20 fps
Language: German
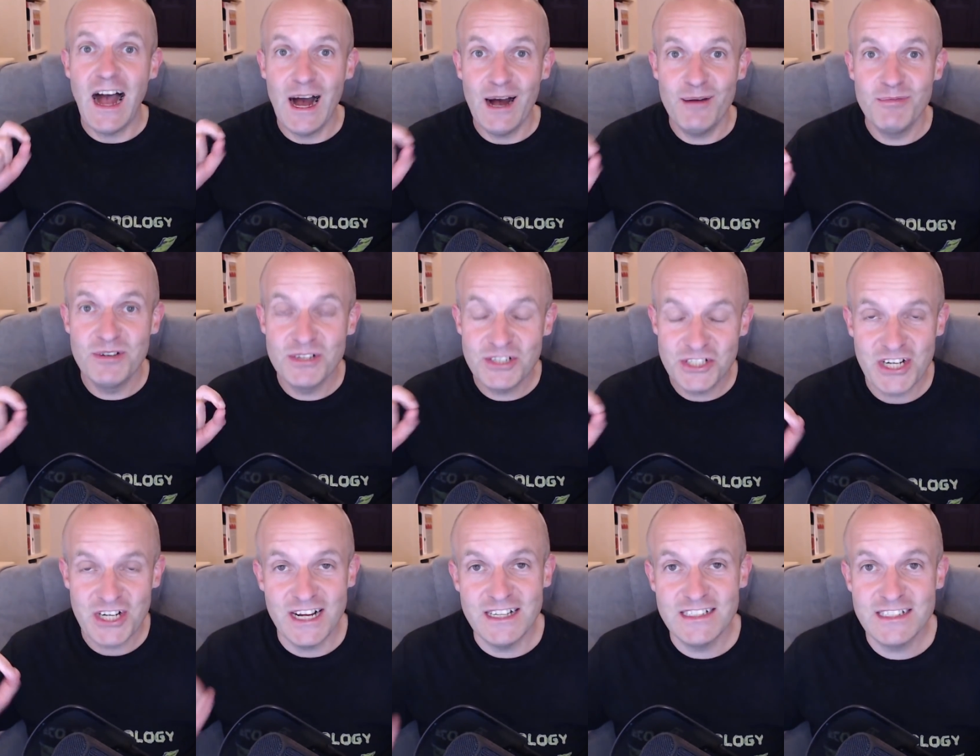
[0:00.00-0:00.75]
aber
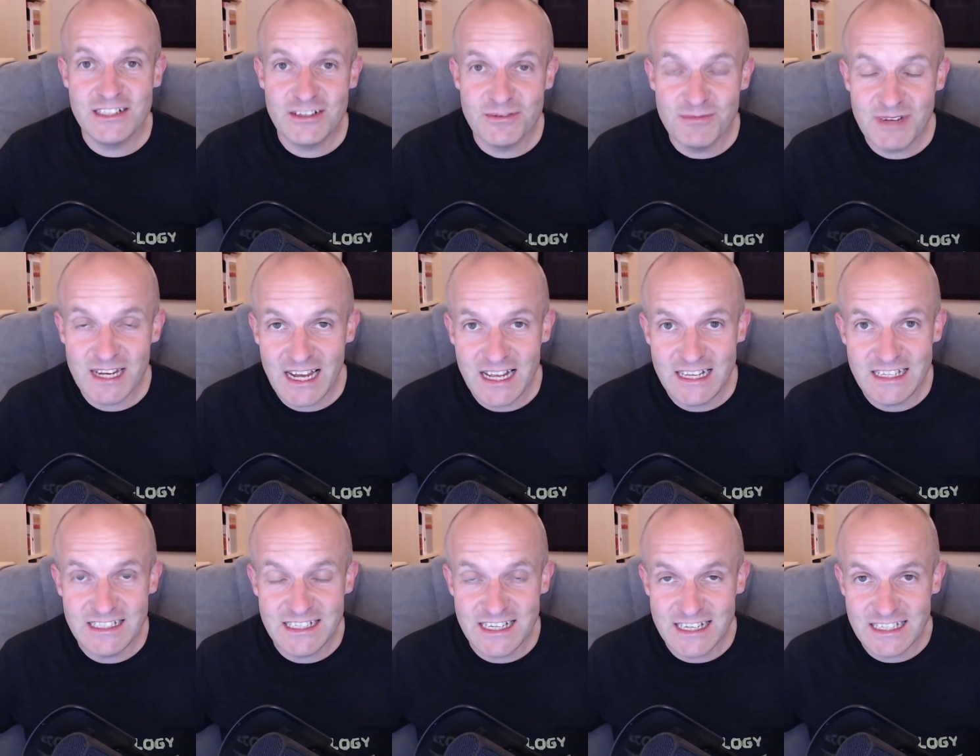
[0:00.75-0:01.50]
es scheint sich um
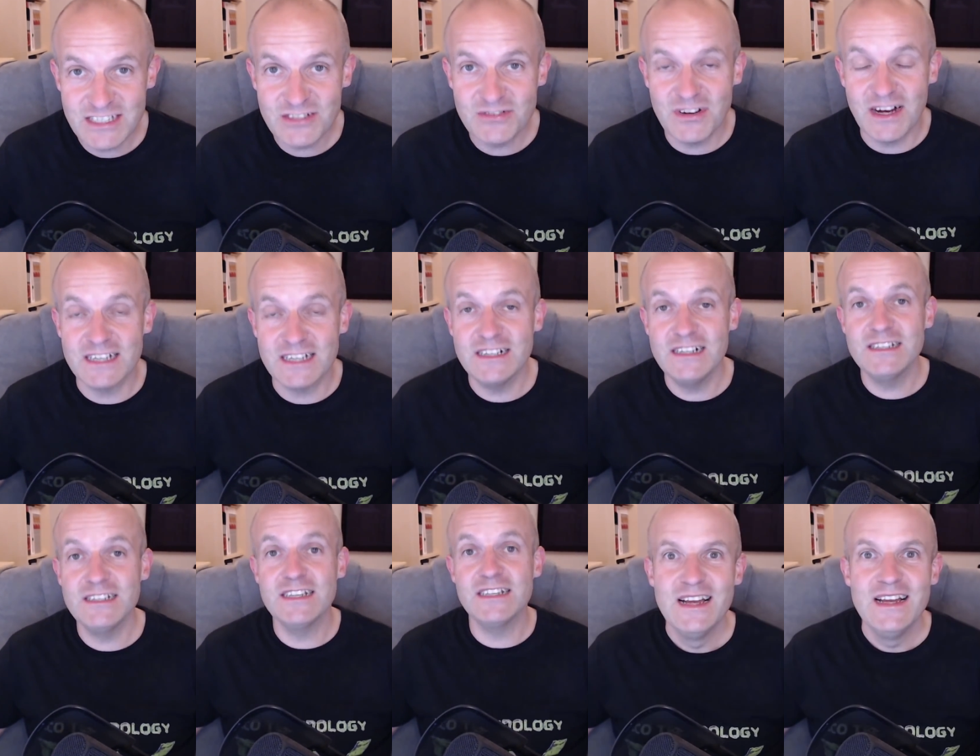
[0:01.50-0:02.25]
Realität zu
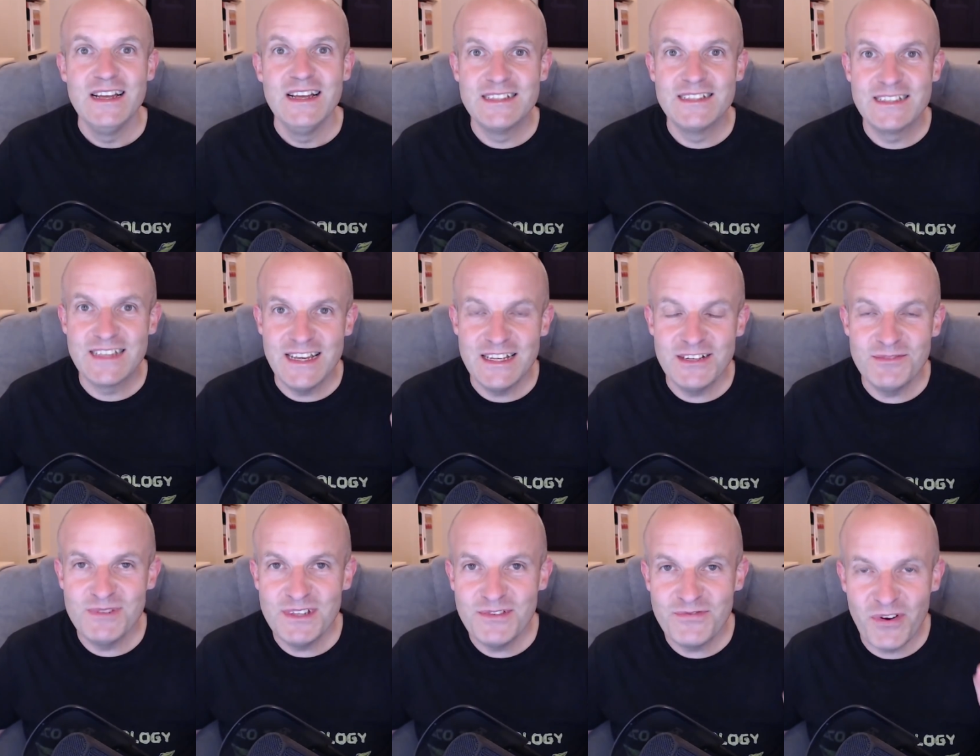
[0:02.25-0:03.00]
handeln. Es
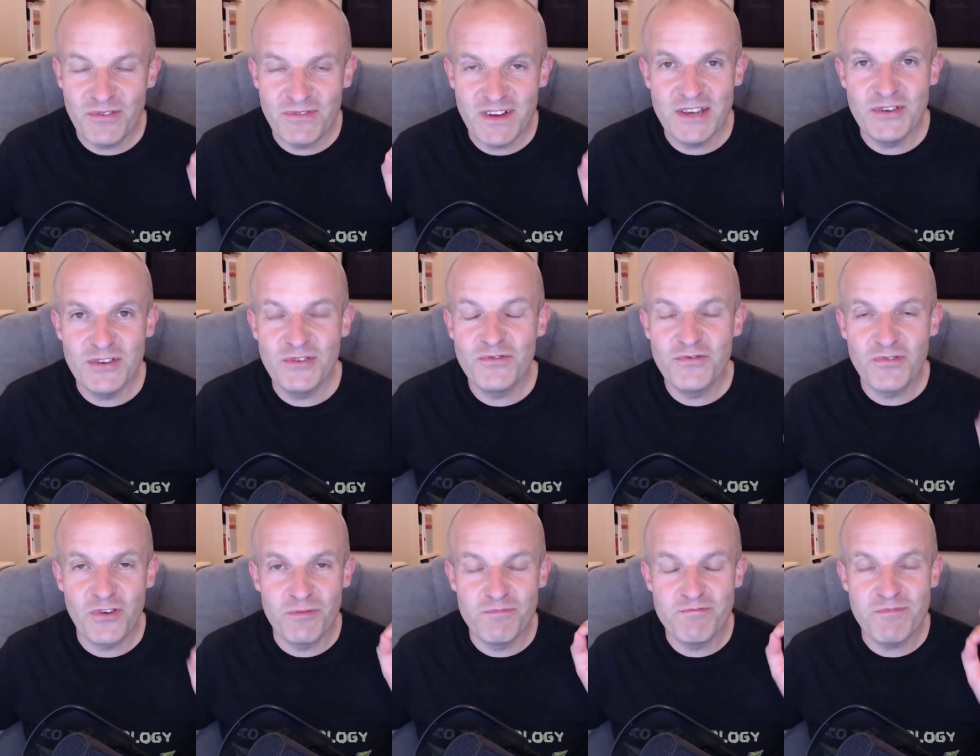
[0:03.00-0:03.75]
geht um die Verwendung
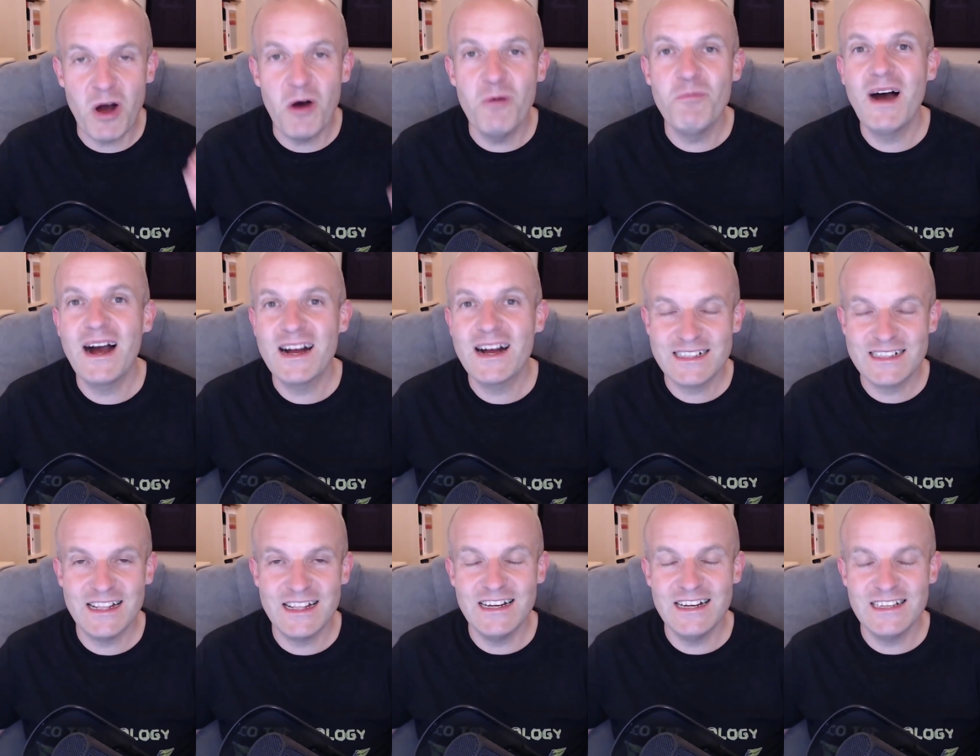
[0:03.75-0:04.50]
von
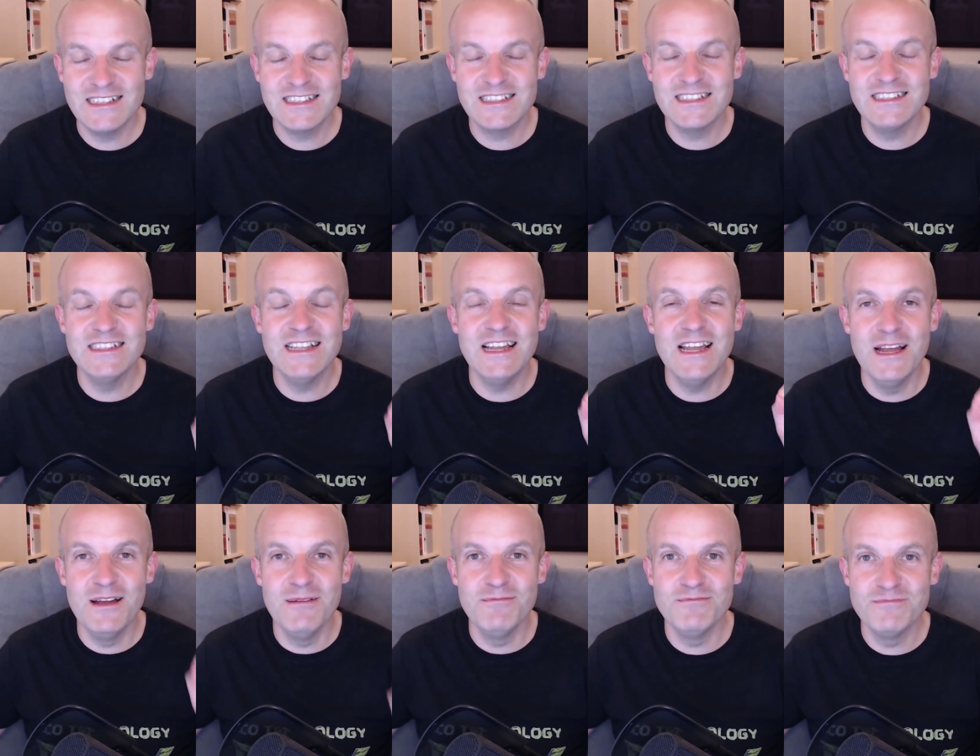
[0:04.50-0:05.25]
Baumarktleisten
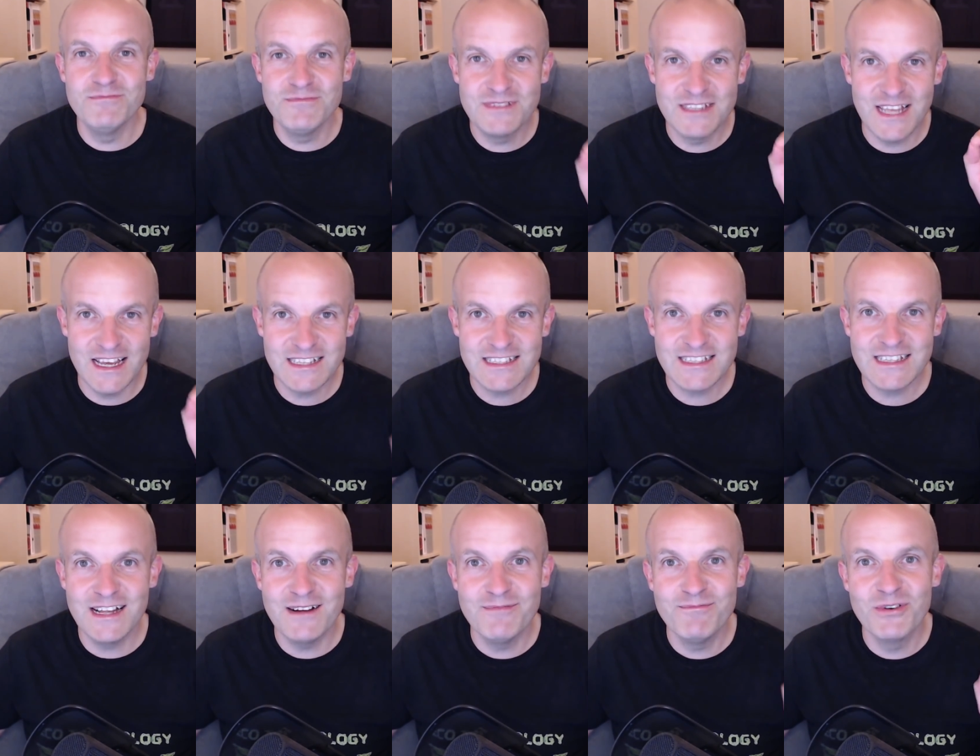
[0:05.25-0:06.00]
im
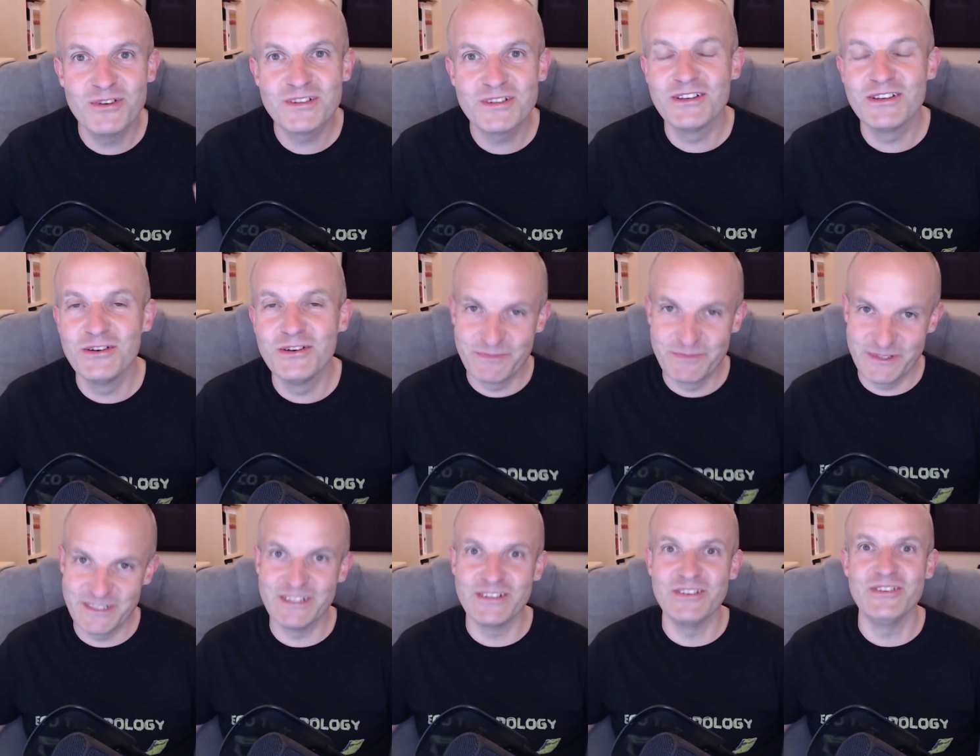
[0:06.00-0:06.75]
Tesla Model
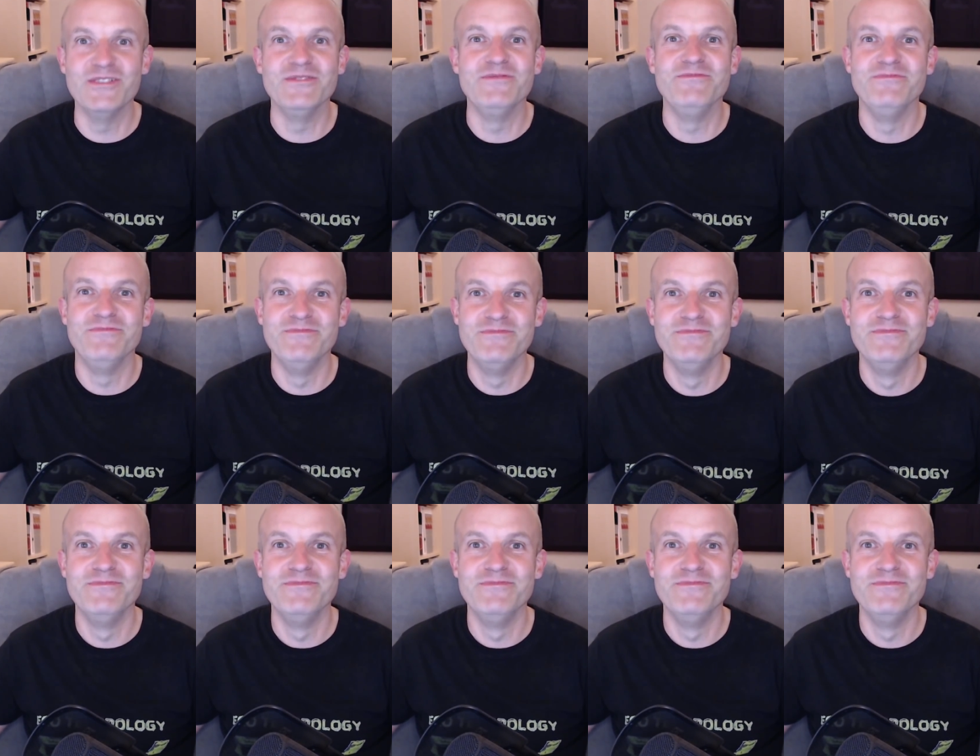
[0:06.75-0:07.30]
Y.